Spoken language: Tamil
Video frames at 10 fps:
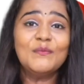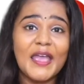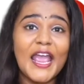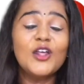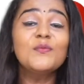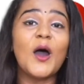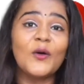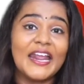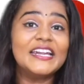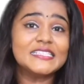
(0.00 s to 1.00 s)
மேலும்
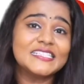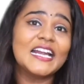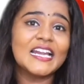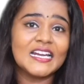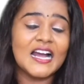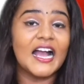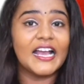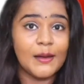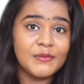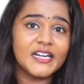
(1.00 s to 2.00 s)
அவங்க அவங்க என்ன ஸ்டேட்டில்
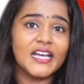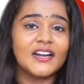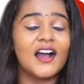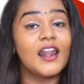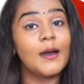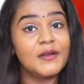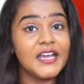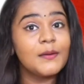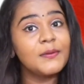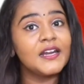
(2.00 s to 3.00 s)
இருக்காங்க கமிட்டடா இருக்காங்களா
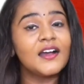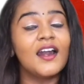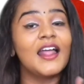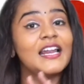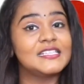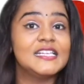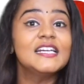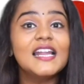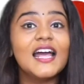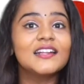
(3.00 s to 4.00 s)
பிரேக்கப்ல இருக்காங்களா இல்லை
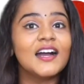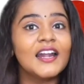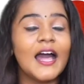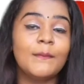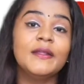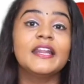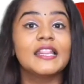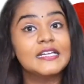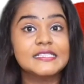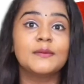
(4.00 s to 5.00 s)
சிங்கிளாக இருக்காங்களா
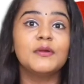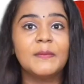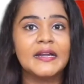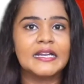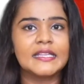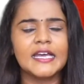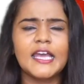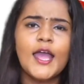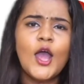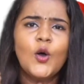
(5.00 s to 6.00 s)
அப்படிங்கறத ரிசம்பிள்
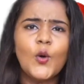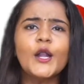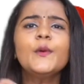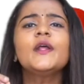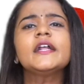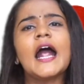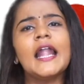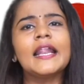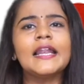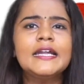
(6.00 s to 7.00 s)
பண்ணுறதுக்கு ஒரு ஒரு
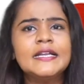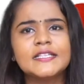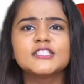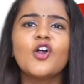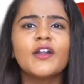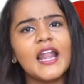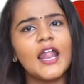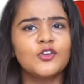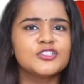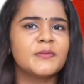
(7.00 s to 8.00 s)
கலரில் ட்ரெஸ்
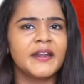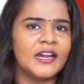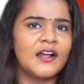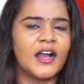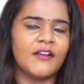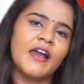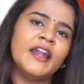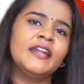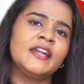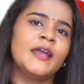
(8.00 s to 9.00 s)
கோடெல்லாம் அனௌன்ஸ் பண்ணியிருக்காங்க
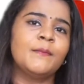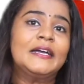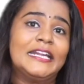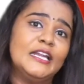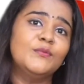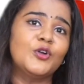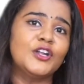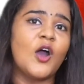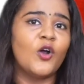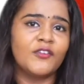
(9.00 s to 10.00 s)
வேலண்டைன் டே அப்போ க்ரீன்
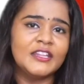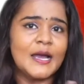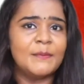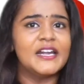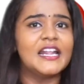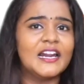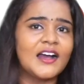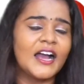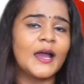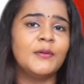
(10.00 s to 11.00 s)
போட்டால் அவங்க வந்து கமிட்டடா
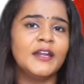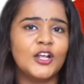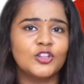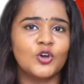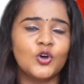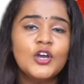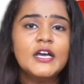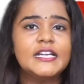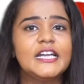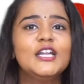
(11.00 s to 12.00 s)
இருக்காங்க அப்படின்னு அர்த்தம்
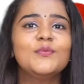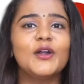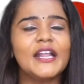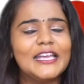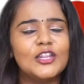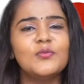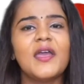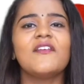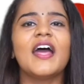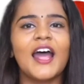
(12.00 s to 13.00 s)
ரெட் போட்டால்
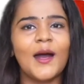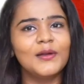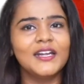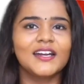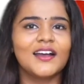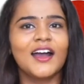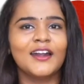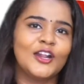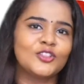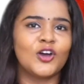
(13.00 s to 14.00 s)
எதுவுமே வேணாம் அப்படின்னு
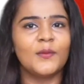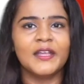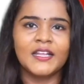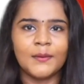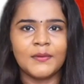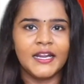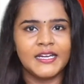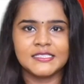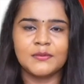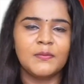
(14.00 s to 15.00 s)
இருக்காங்கன்னு அர்த்தம் அப்படிங்கிற
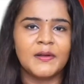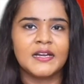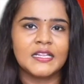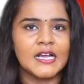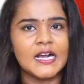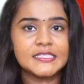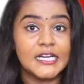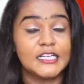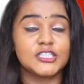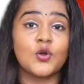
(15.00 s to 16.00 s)
மாதிரி ரிசம்பிள் பண்ணுறதுக்காக
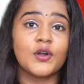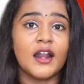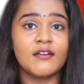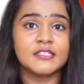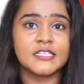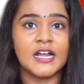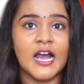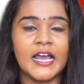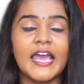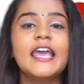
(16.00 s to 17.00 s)
சில ட்ரெஸ் கோடெல்லாம்
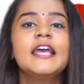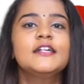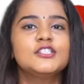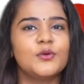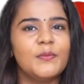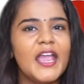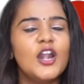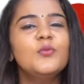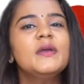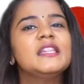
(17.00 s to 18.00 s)
வச்சுருக்காங்க ஸோ
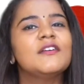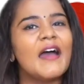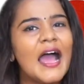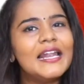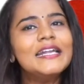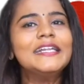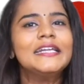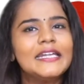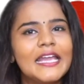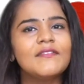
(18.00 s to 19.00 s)
மேலும் இந்த
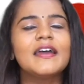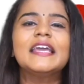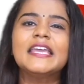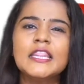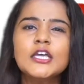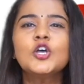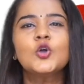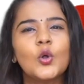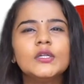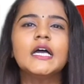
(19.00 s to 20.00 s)
வேலண்டைன் டேவை
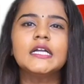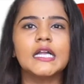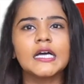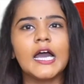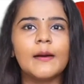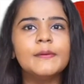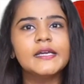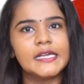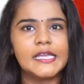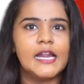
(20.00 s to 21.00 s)
எதுக்கு கொண்டாடுறாங்க
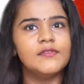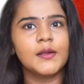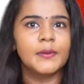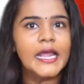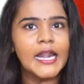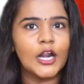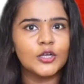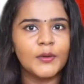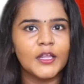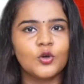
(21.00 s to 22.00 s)
அப்படிங்கிற கேள்வி நம்ம
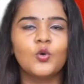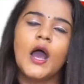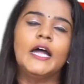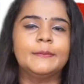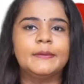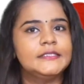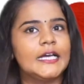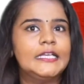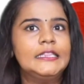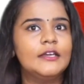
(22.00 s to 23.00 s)
எல்லாருக்குமே இருக்கும் அதை பற்றி
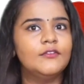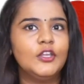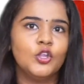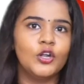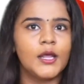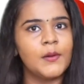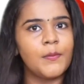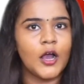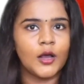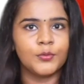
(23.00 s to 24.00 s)
தான் இந்த வீடியோவில்
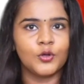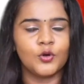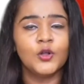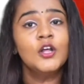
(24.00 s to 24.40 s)
நம்ம பார்க்க போகிறோம்